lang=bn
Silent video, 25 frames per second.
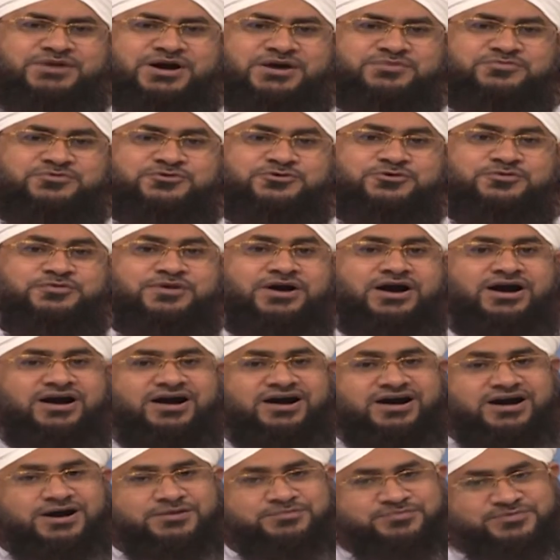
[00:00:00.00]
হে মাহবুব
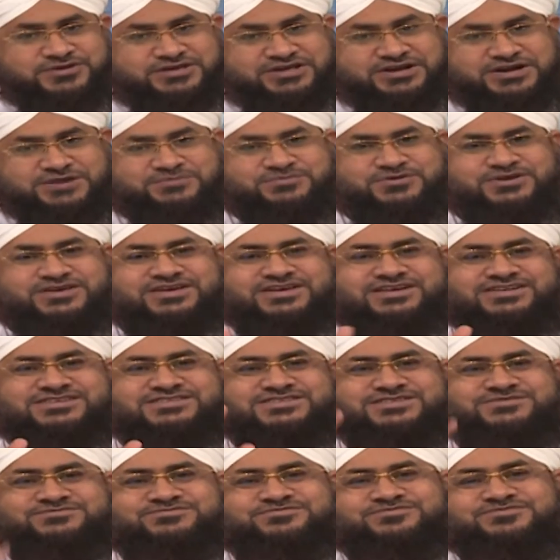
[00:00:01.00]
আপনার রবের
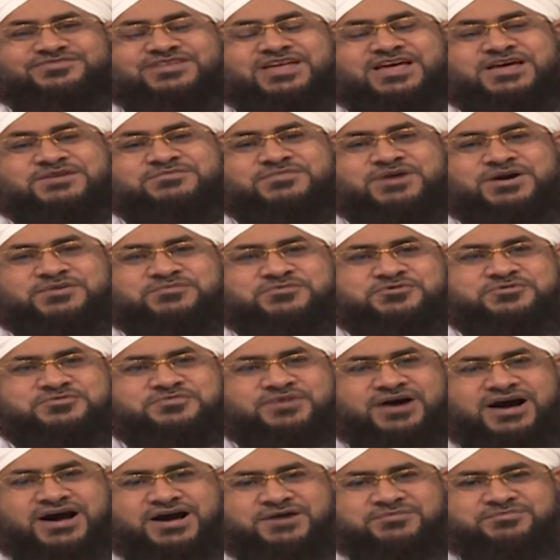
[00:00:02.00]
কসম হে
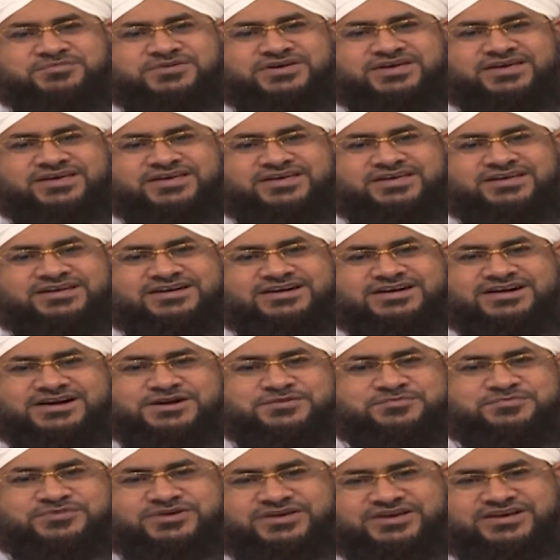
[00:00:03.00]
মাহবুব আপনার
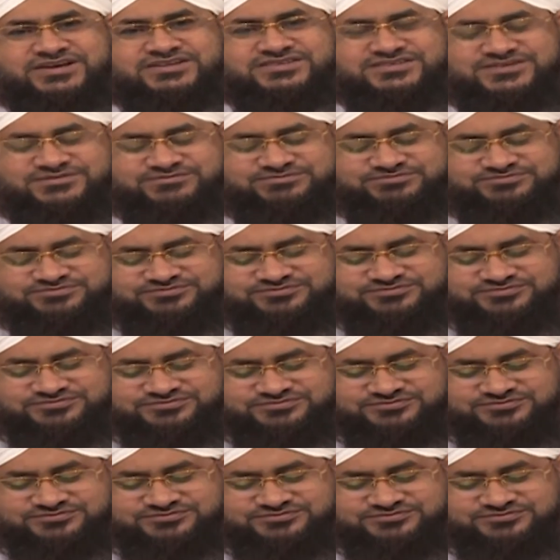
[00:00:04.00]
রবের কসম